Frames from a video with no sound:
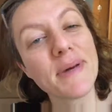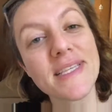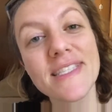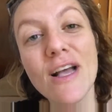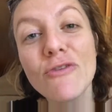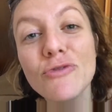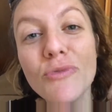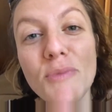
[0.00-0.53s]

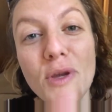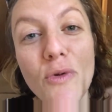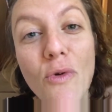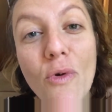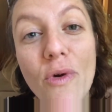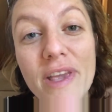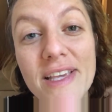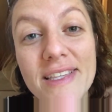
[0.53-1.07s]
passar o domingo
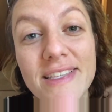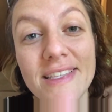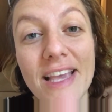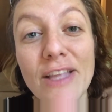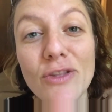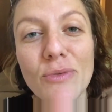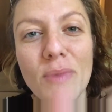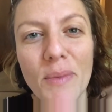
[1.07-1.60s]

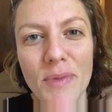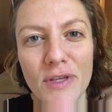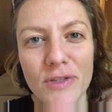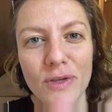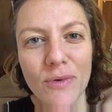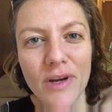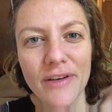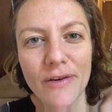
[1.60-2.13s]
conhecendo uma
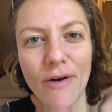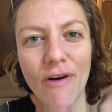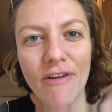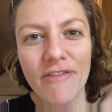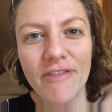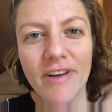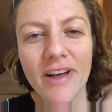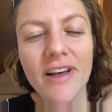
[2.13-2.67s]
pessoa
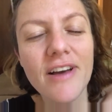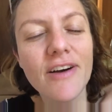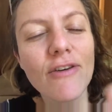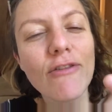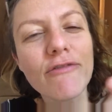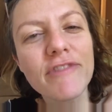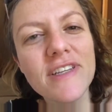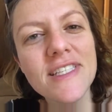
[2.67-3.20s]
nova,
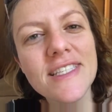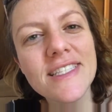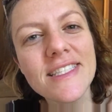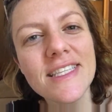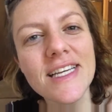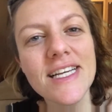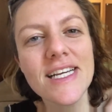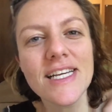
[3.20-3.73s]

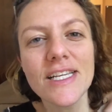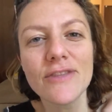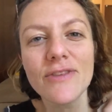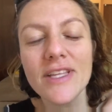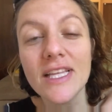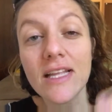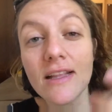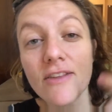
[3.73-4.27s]
conversando,
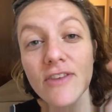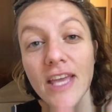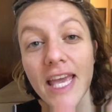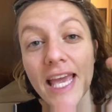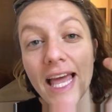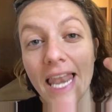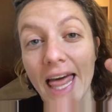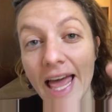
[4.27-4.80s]
entendendo
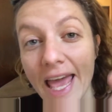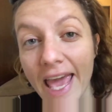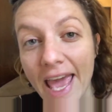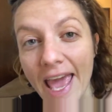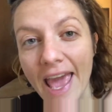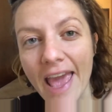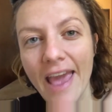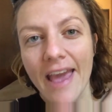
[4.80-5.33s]
quem ela
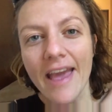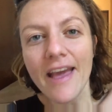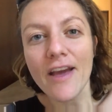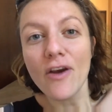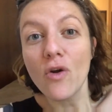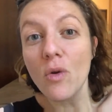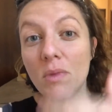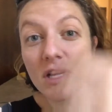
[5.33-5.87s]
é,
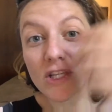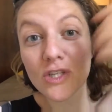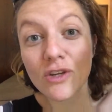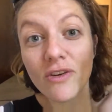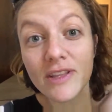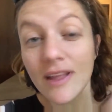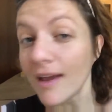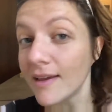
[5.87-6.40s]
como ela
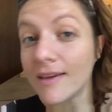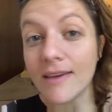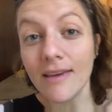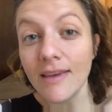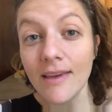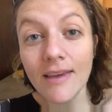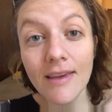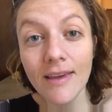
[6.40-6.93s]
chegou até
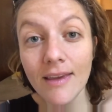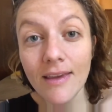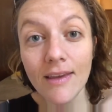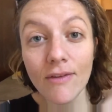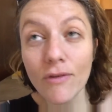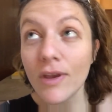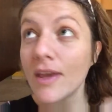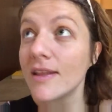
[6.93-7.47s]

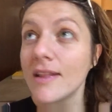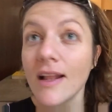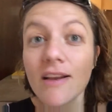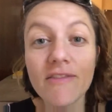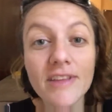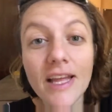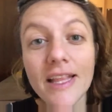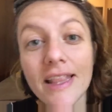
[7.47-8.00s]
aqui, o que, que, tem na
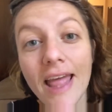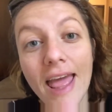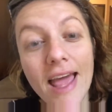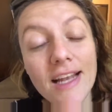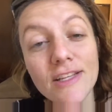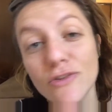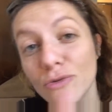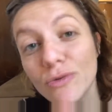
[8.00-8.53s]
vida
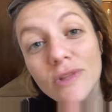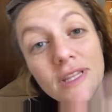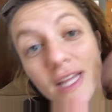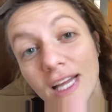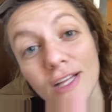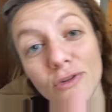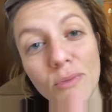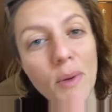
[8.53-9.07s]
dela,
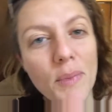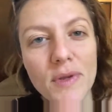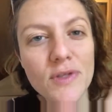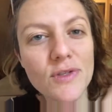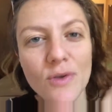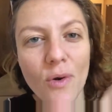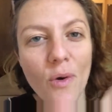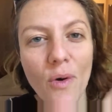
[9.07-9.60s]
escutando uma
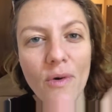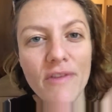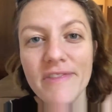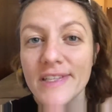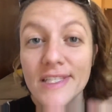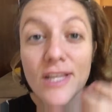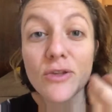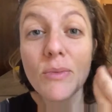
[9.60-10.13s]
pessoa,
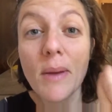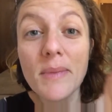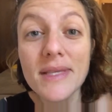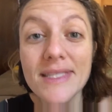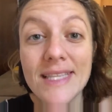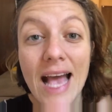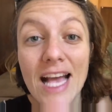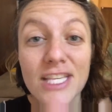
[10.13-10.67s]
fazendo uma
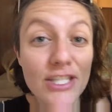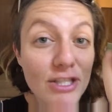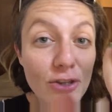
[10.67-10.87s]
amizade